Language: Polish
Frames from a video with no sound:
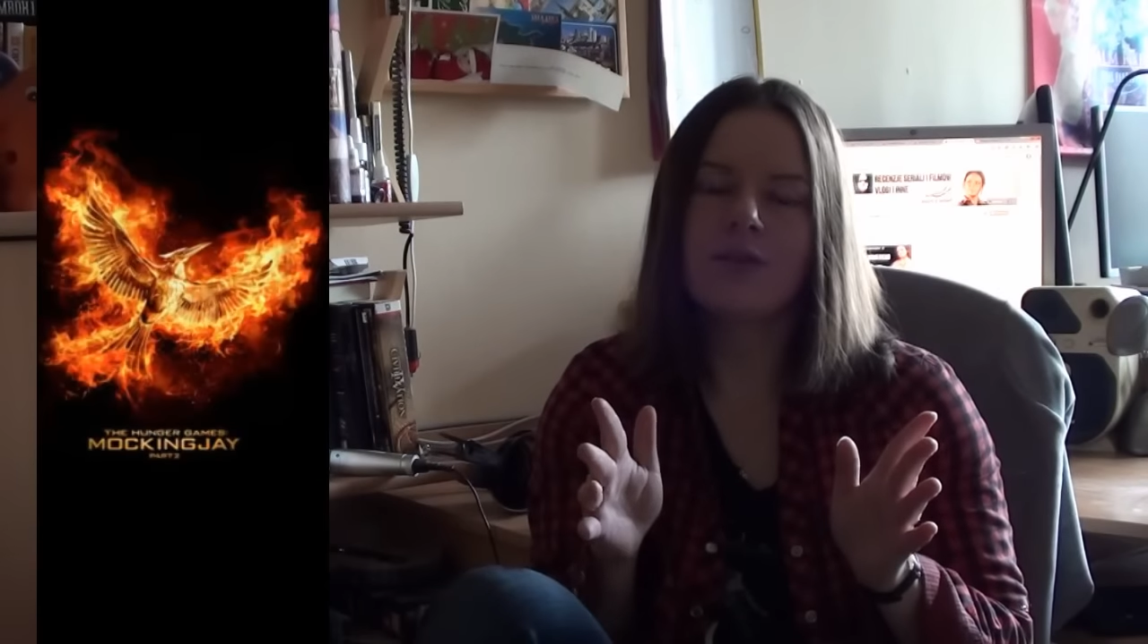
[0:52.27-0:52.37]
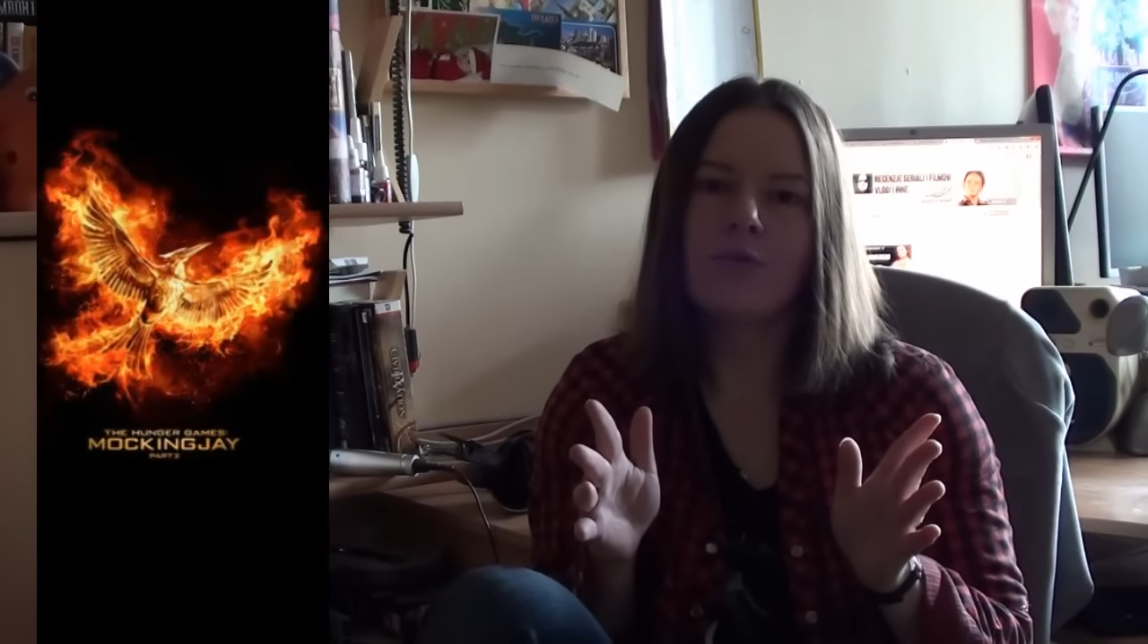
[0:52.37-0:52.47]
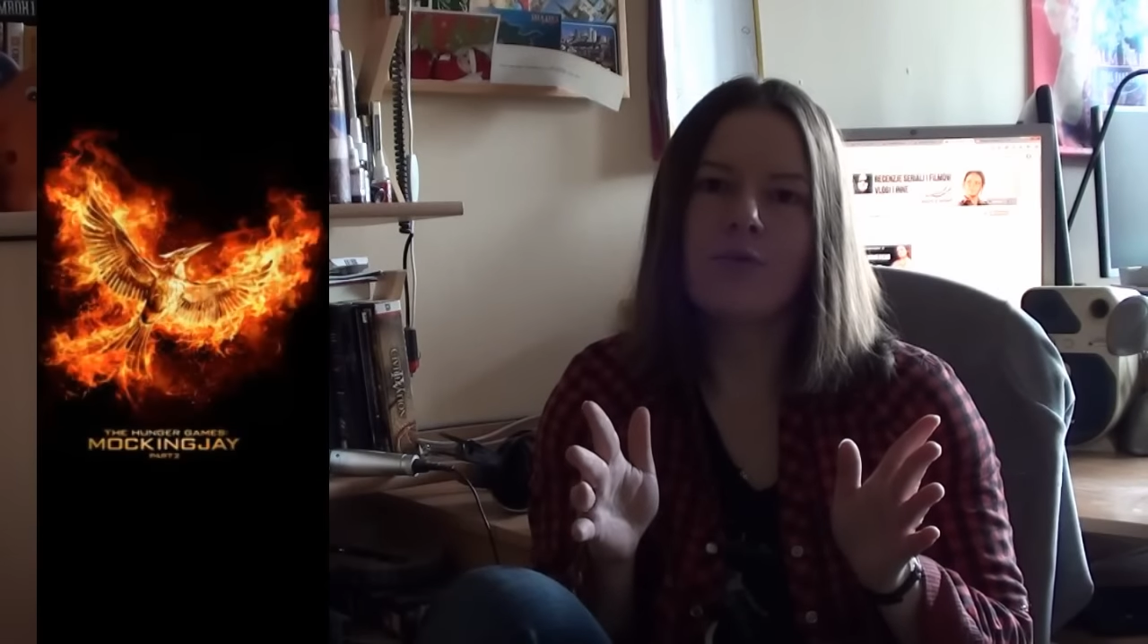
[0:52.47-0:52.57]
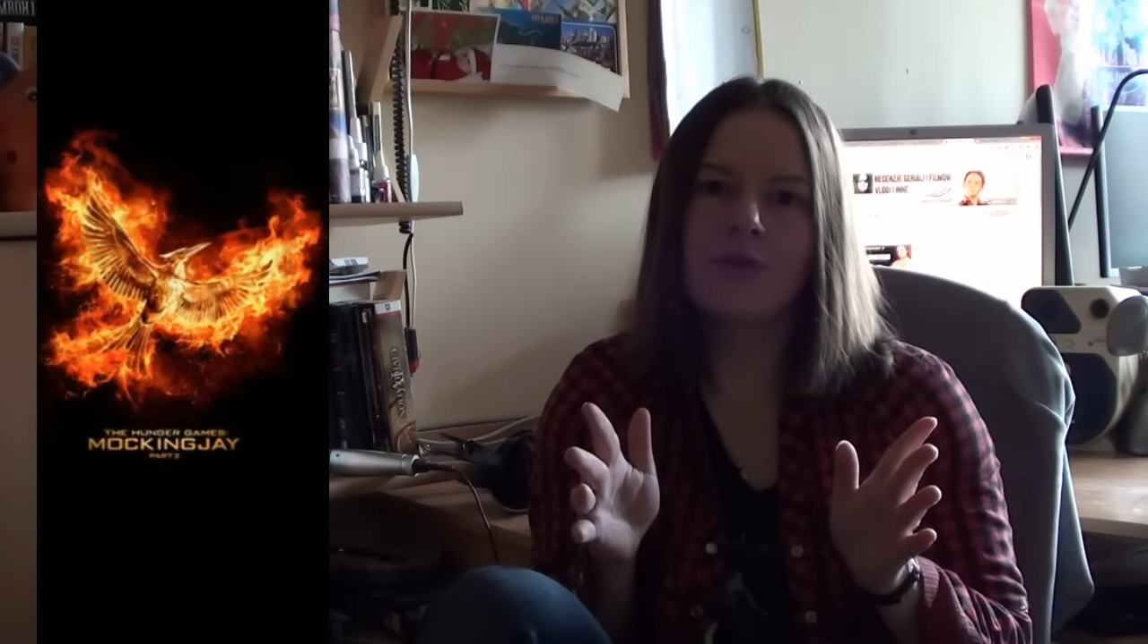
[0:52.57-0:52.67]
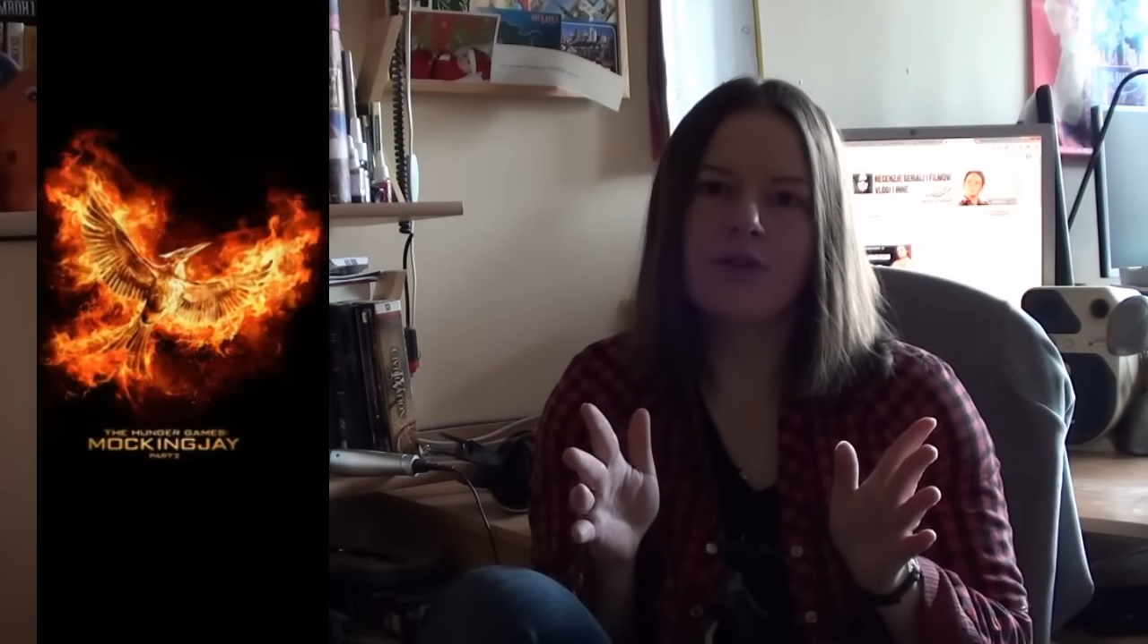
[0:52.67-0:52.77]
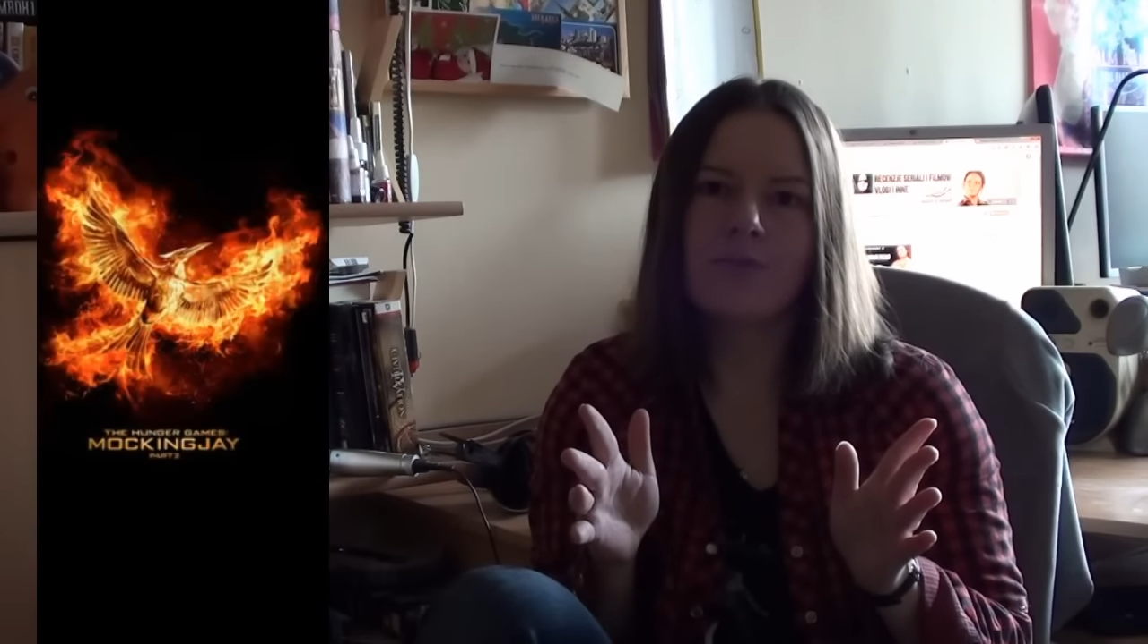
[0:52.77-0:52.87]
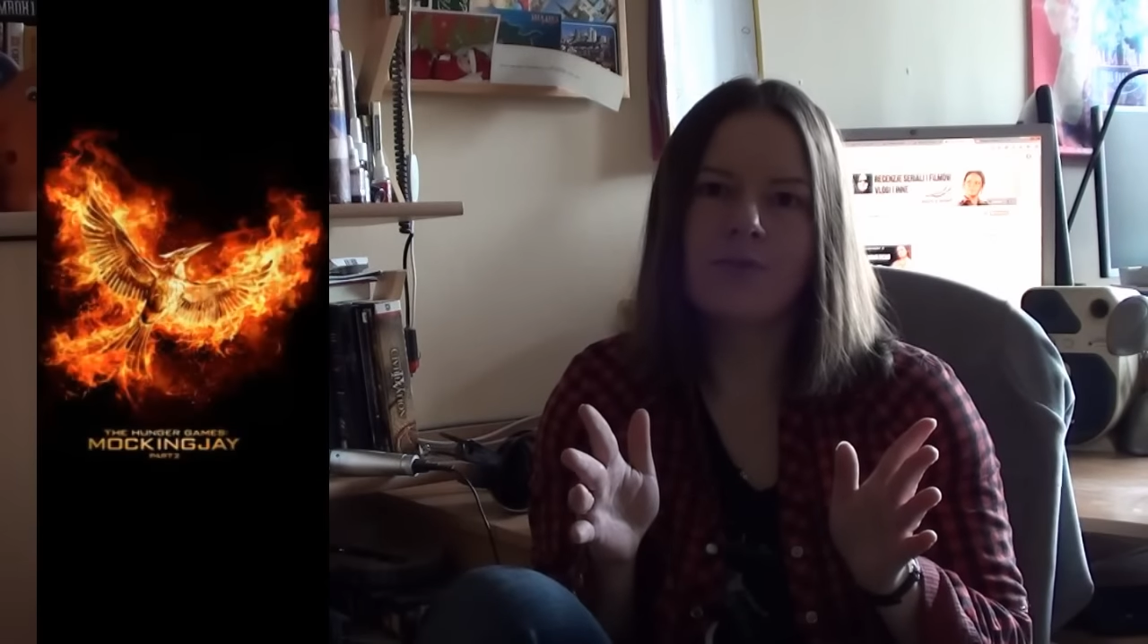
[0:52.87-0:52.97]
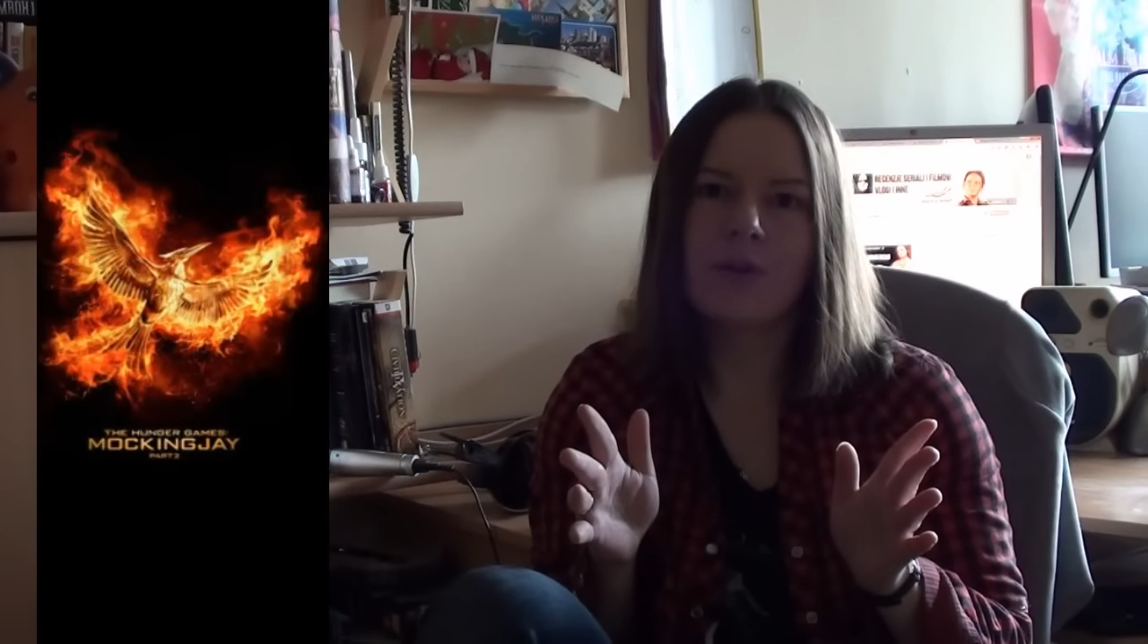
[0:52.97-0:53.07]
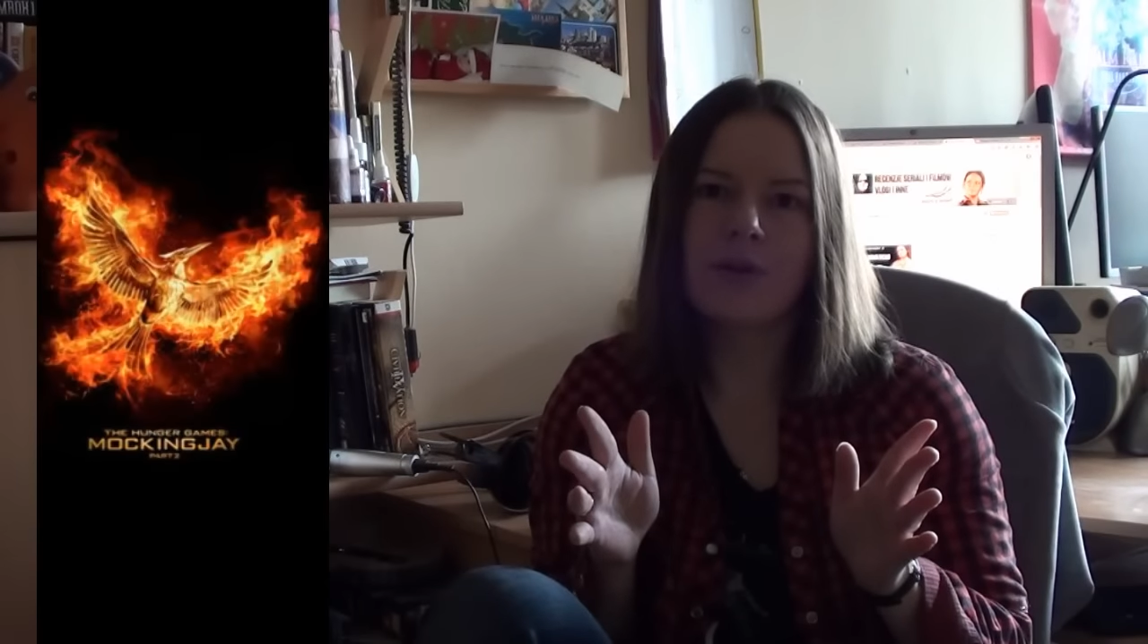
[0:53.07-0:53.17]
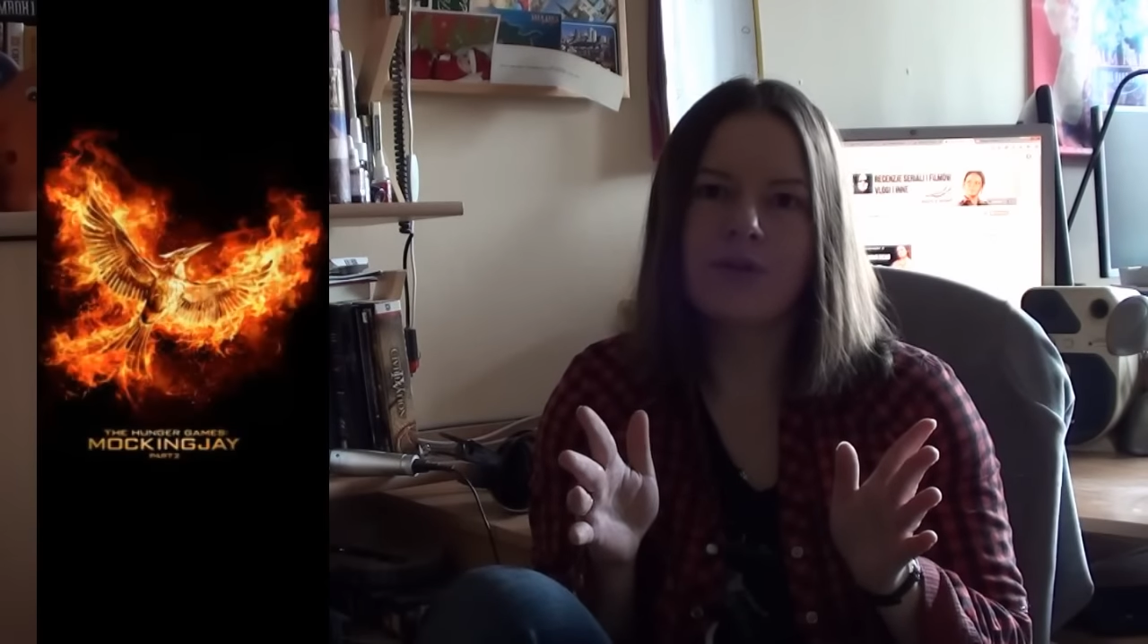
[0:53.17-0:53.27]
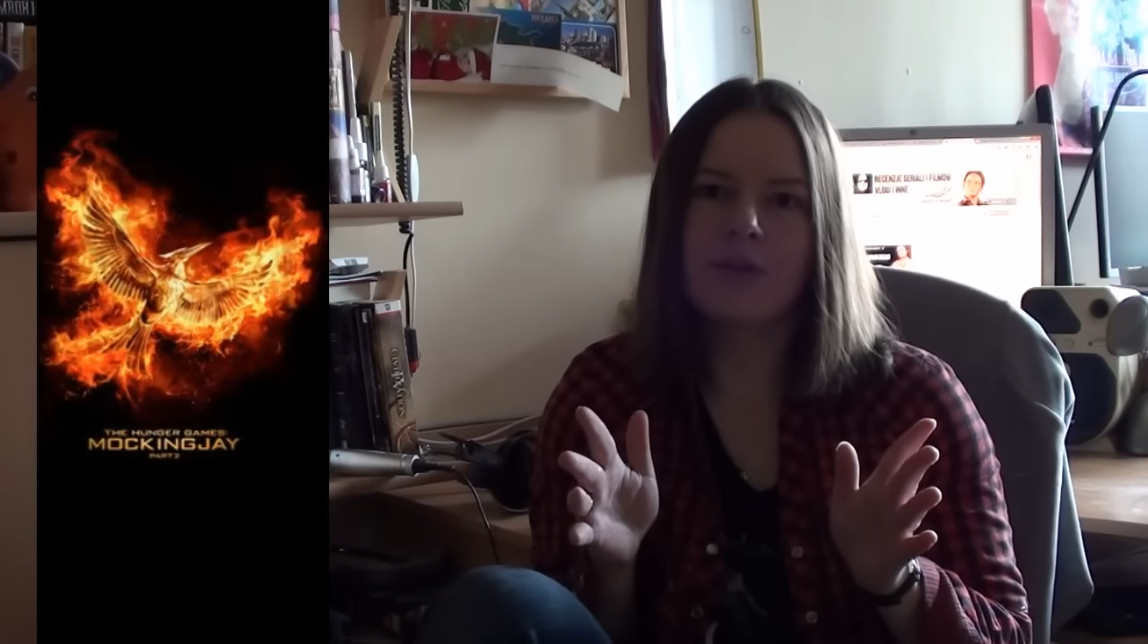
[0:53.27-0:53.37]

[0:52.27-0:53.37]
siłą rzeczy musiała